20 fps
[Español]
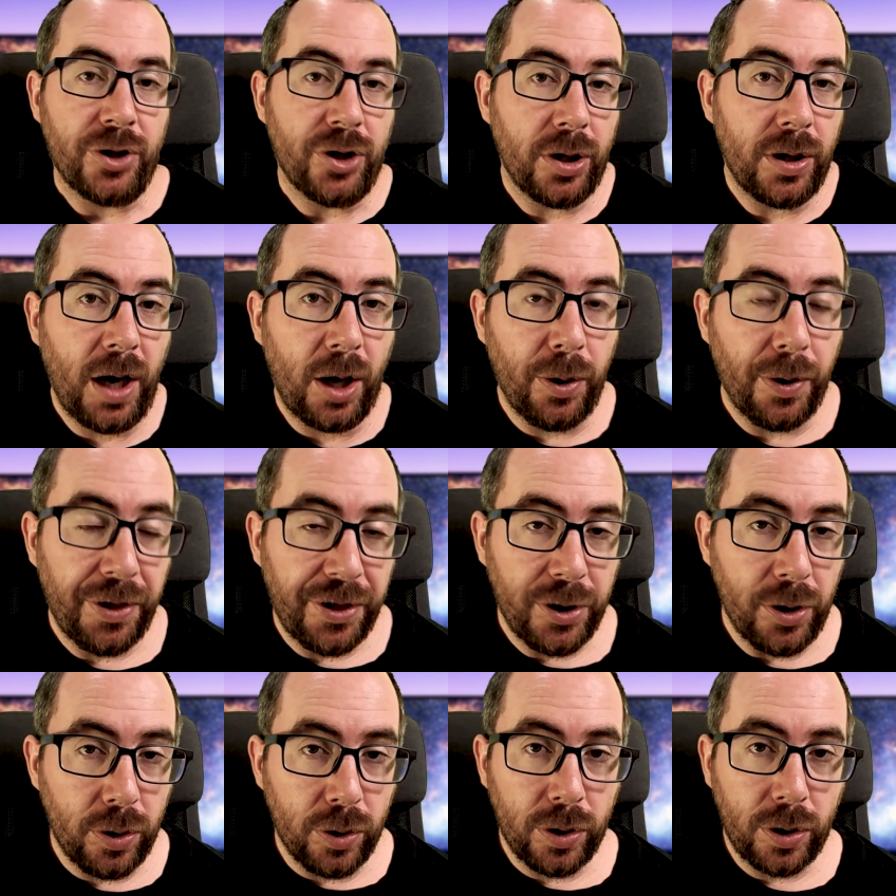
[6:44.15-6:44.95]
Yo la
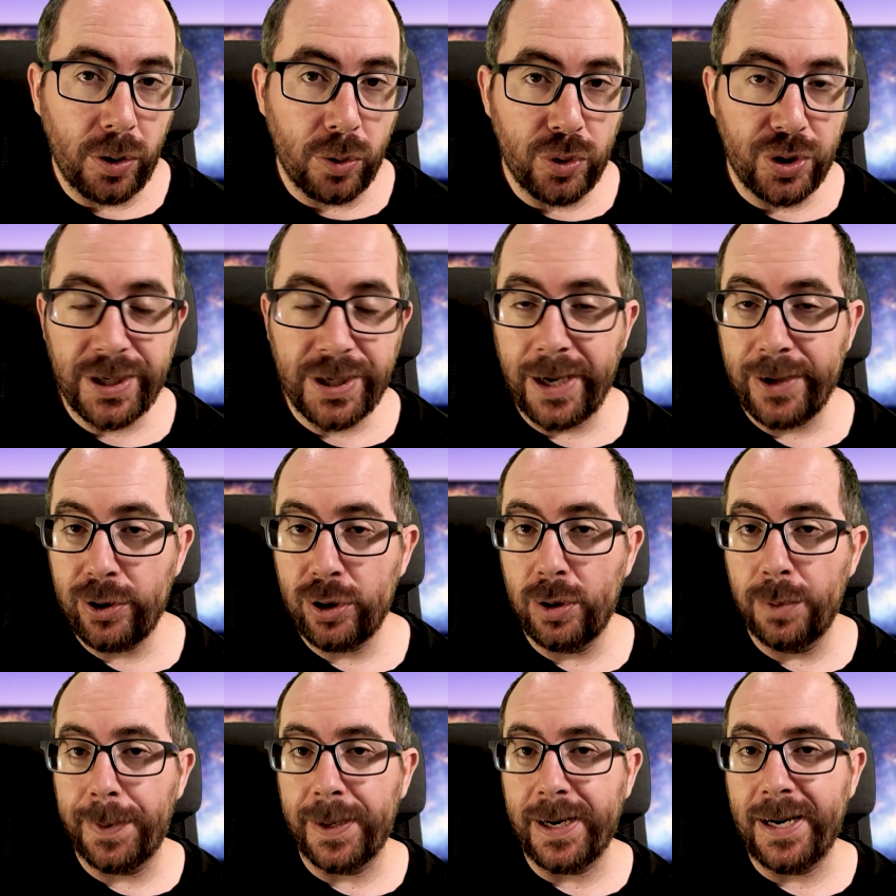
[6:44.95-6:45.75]
opción que he
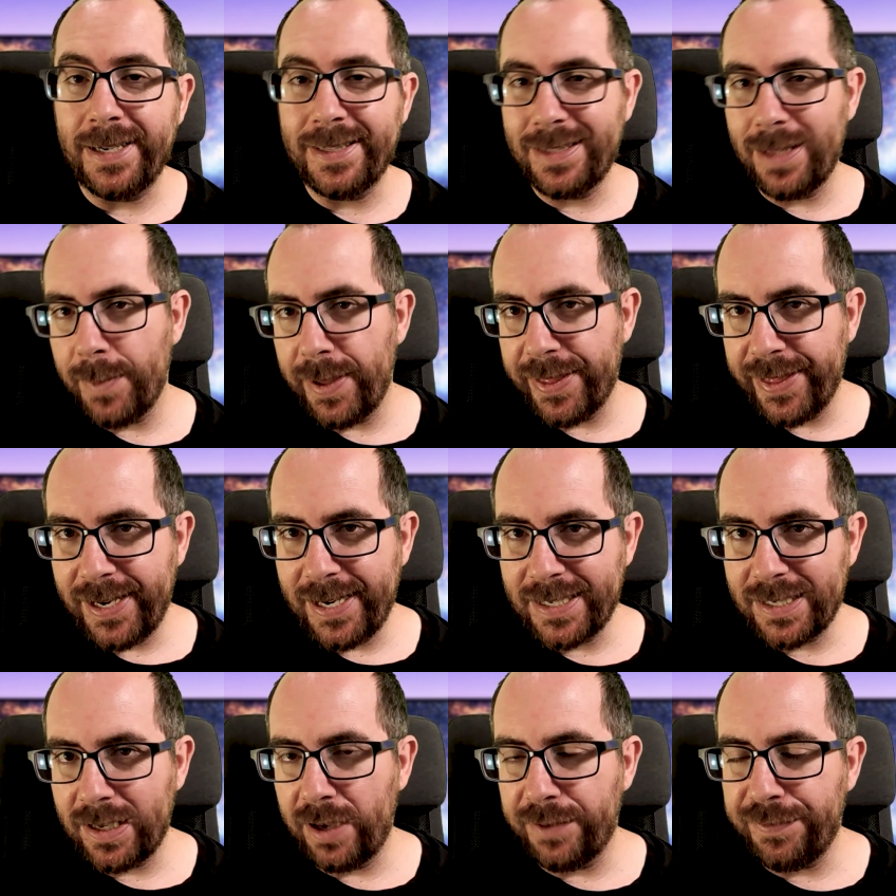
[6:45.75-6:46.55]
usado para el tema de
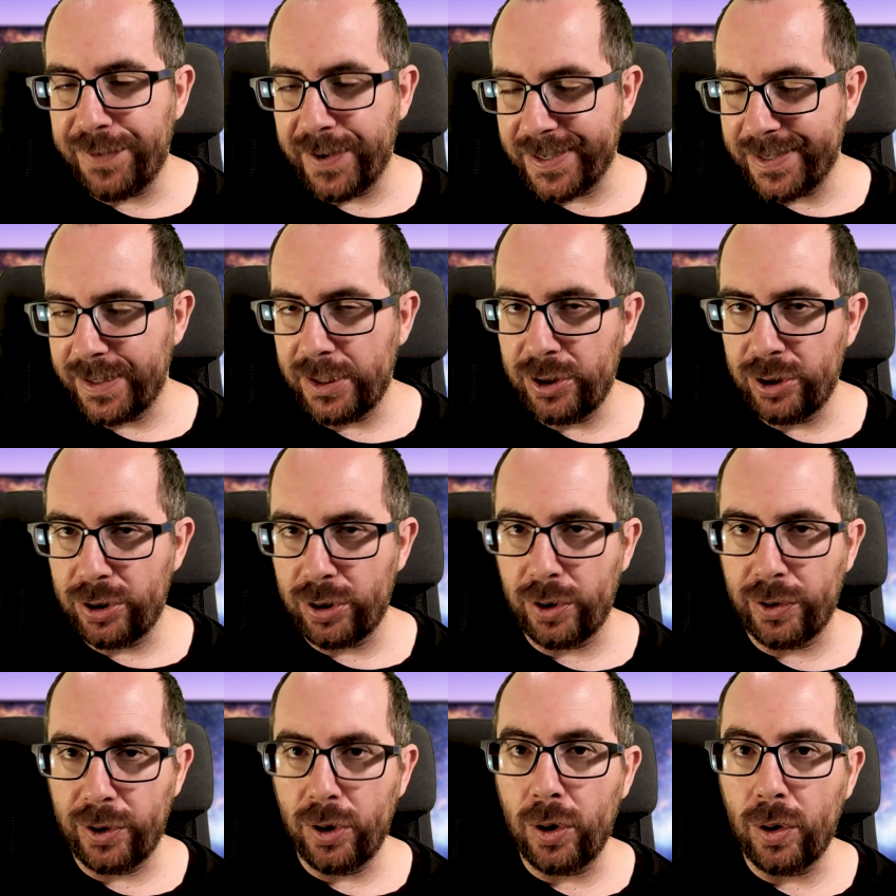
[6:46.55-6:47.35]
las gafas
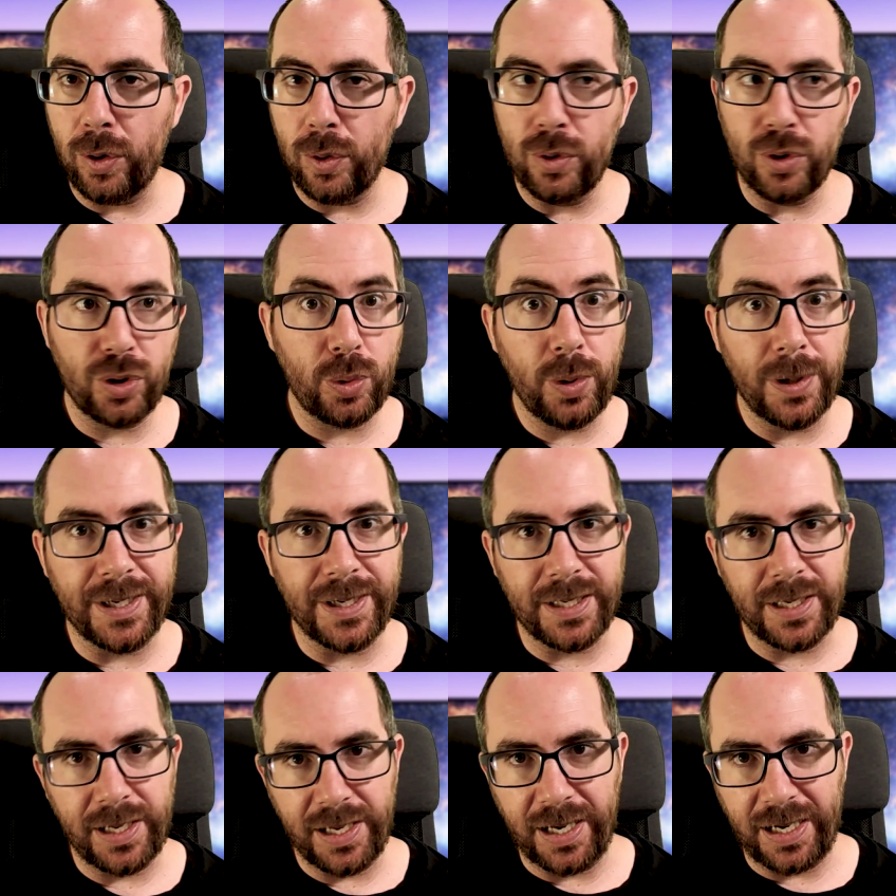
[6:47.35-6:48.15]
dentro de Oculus
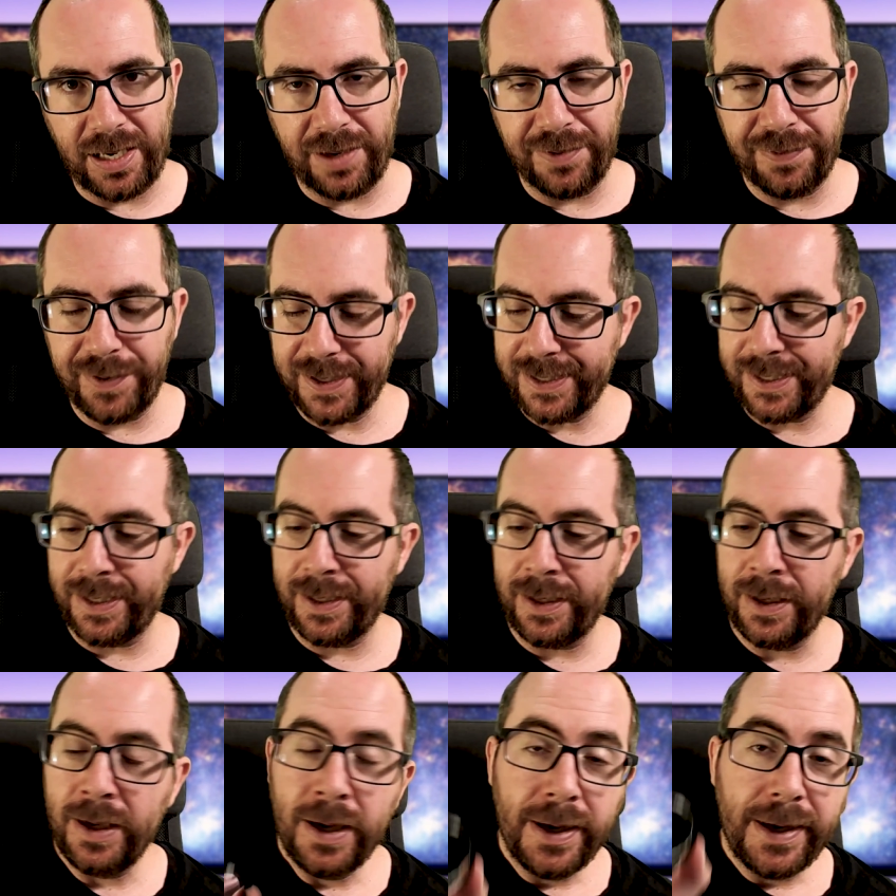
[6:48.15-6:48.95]
Quest y Rift
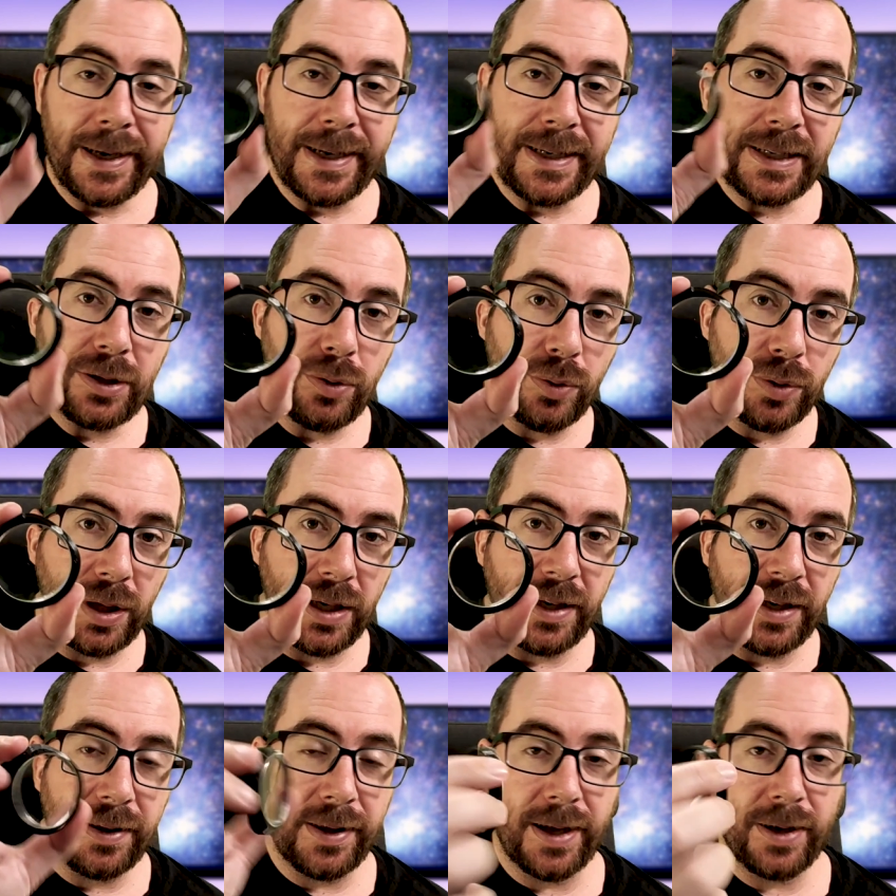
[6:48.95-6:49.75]
S es
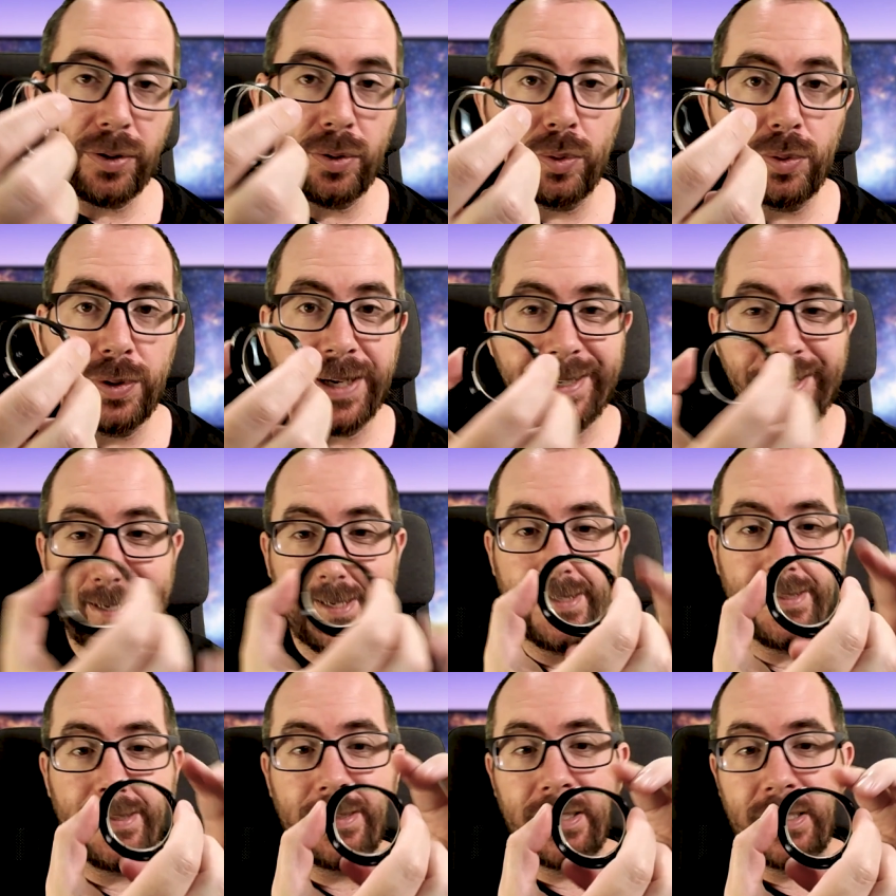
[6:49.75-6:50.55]
utilizar unas
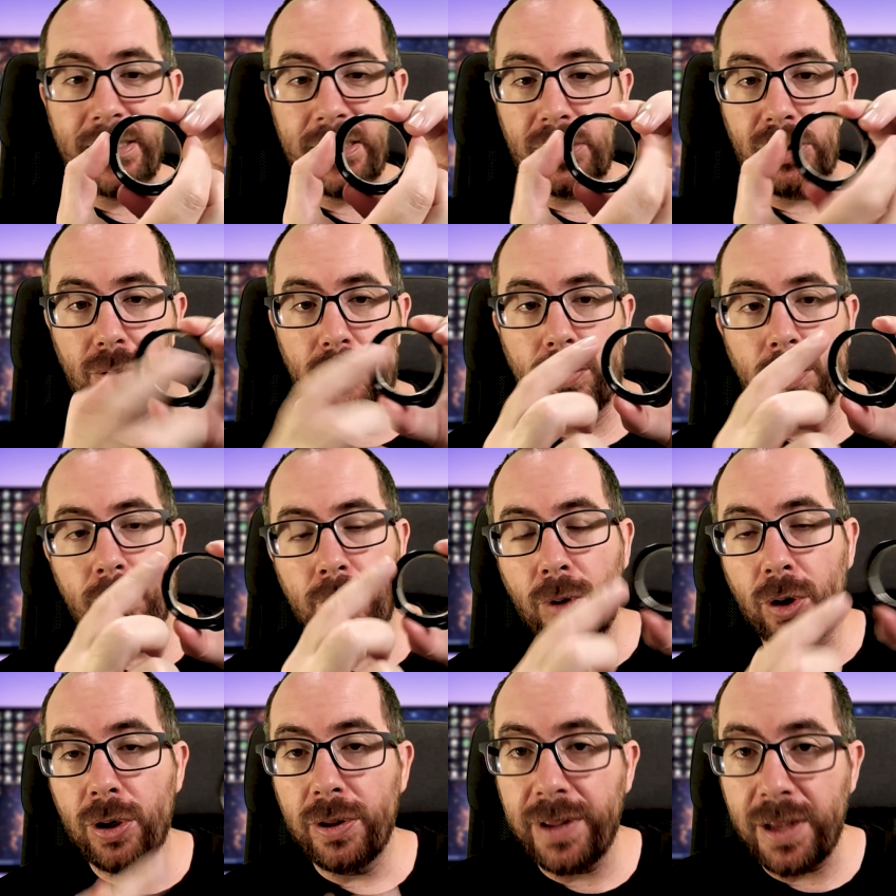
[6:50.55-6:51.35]
lentes con un
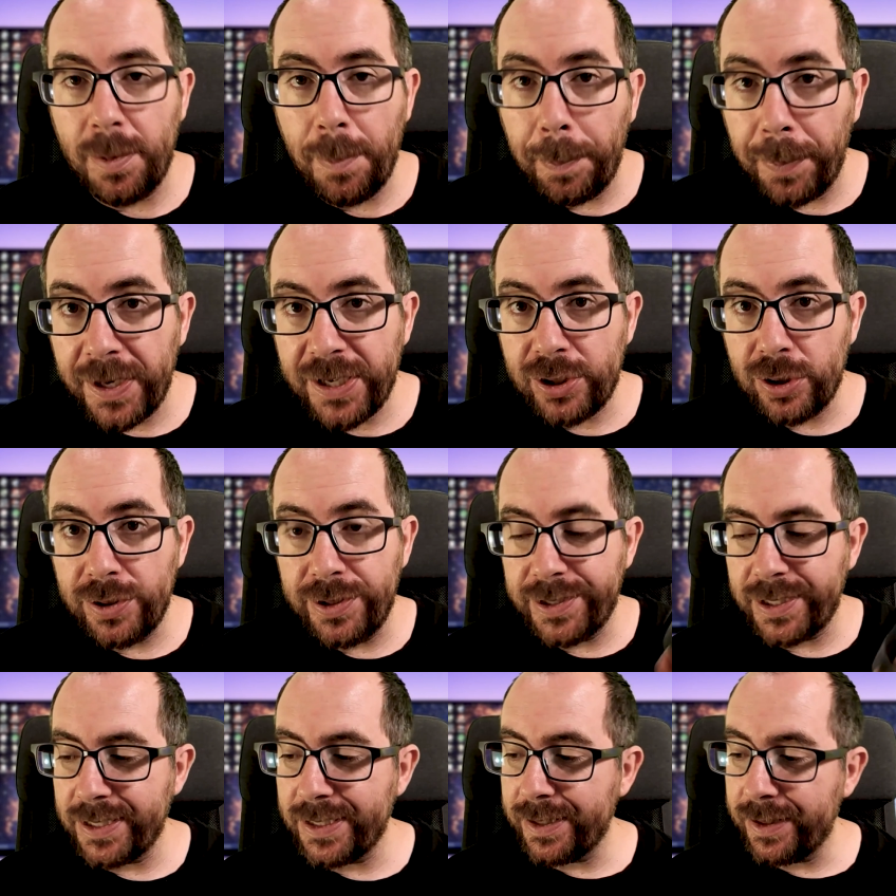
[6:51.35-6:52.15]
molde impreso
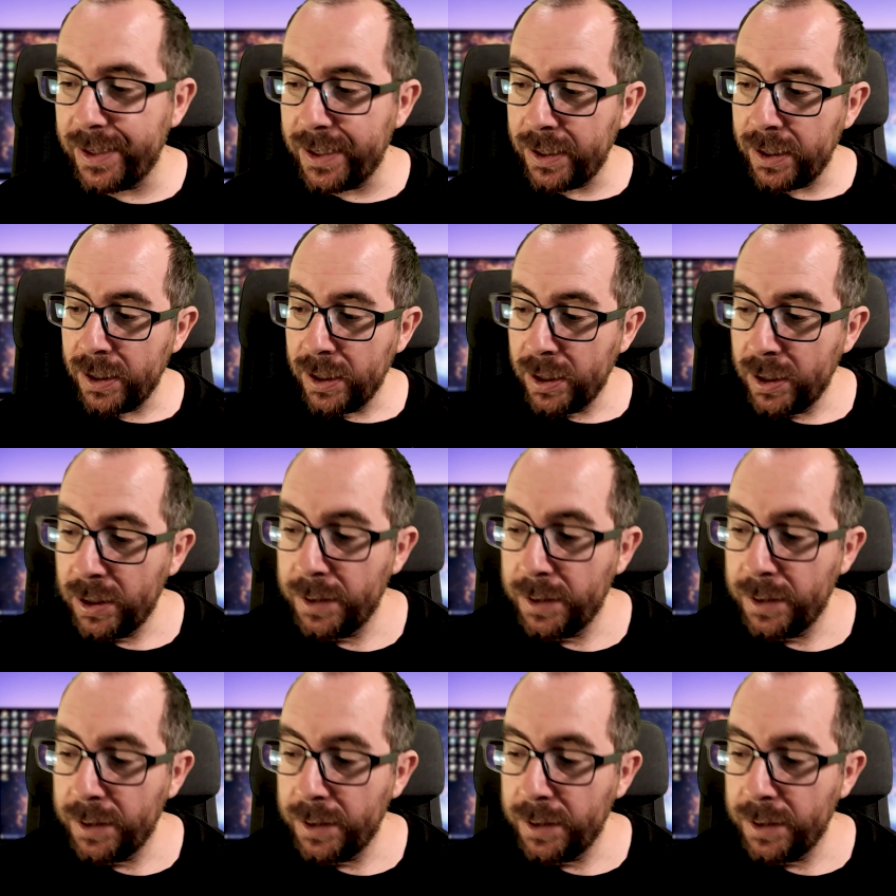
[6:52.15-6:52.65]
en 3D